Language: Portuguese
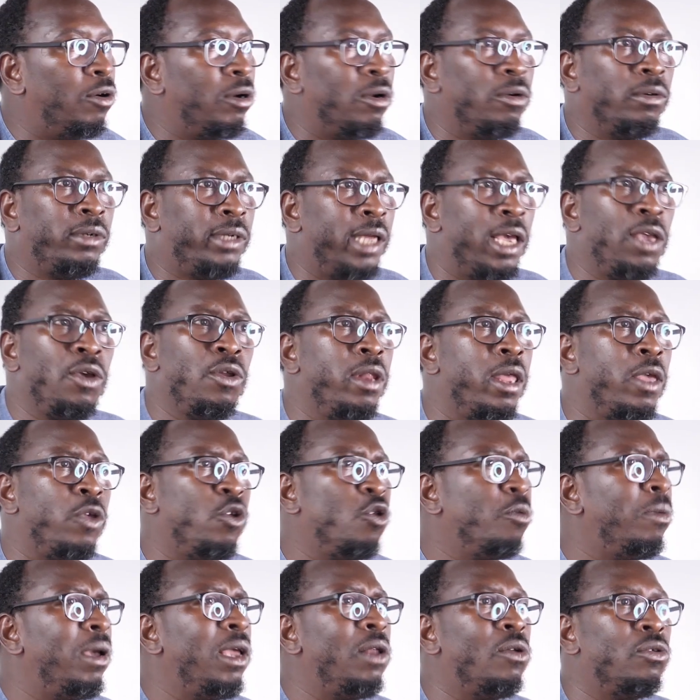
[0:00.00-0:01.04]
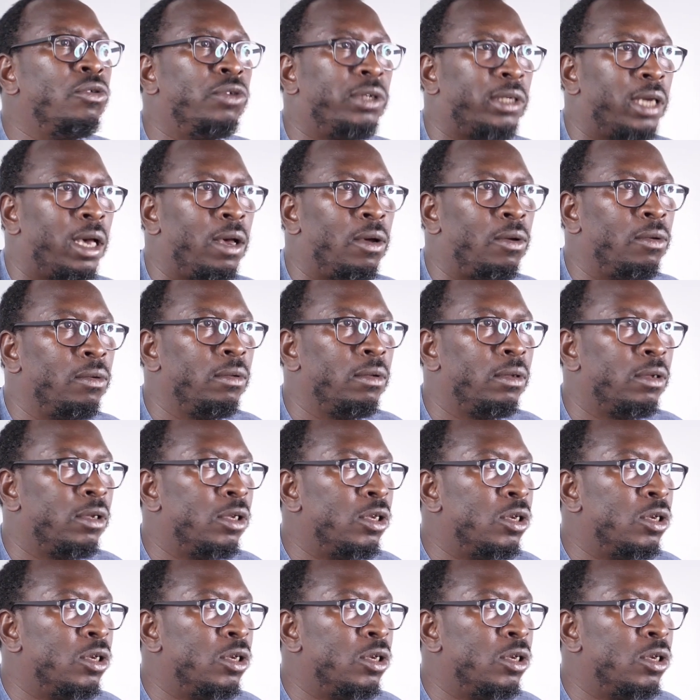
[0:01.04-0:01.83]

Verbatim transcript: não tenho nenhuma ilusão